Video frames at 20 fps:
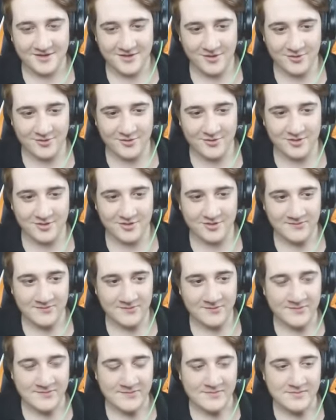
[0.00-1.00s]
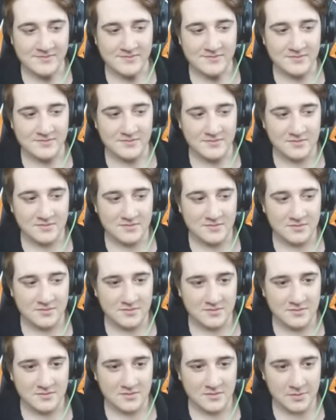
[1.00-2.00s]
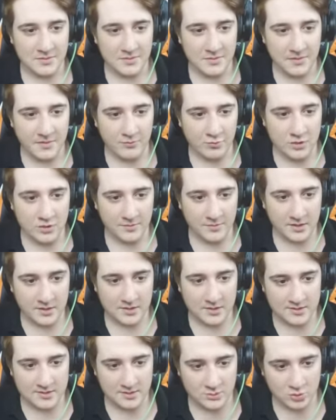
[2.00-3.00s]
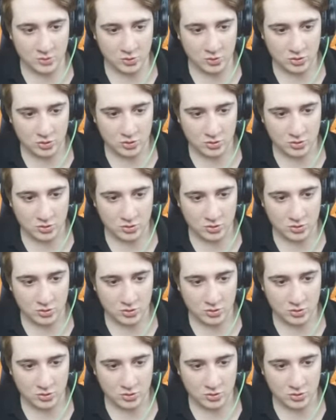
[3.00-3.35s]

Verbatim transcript: Yok yok. Koşuculara Yok, yok. koşucular. Hayır değil.